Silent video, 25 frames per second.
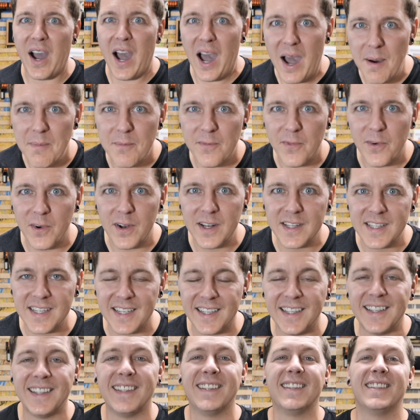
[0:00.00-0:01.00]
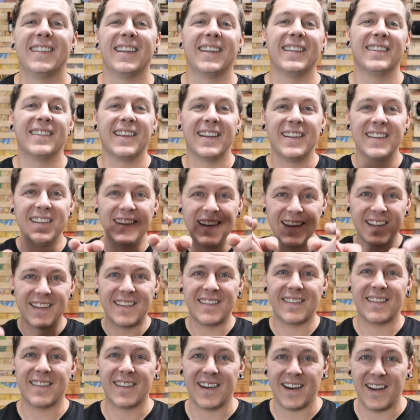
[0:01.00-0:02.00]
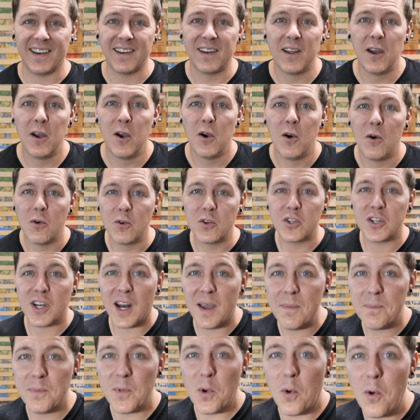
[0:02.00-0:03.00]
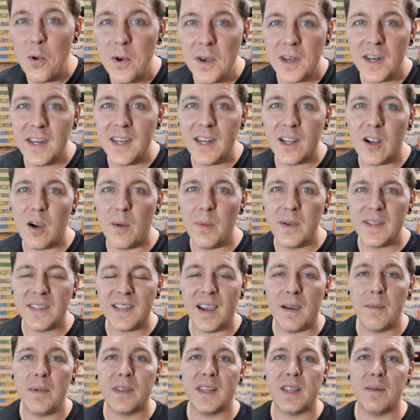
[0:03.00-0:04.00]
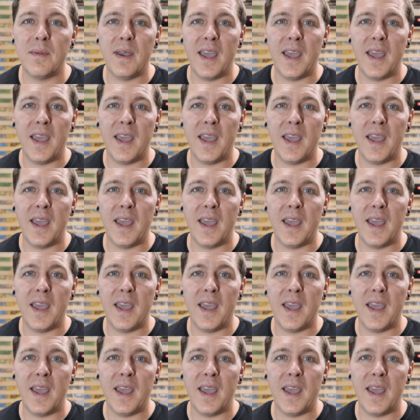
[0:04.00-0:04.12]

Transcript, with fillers: haben wollt, dann seid ihr jetzt dran und schreibt unten in die Kommentare mit dem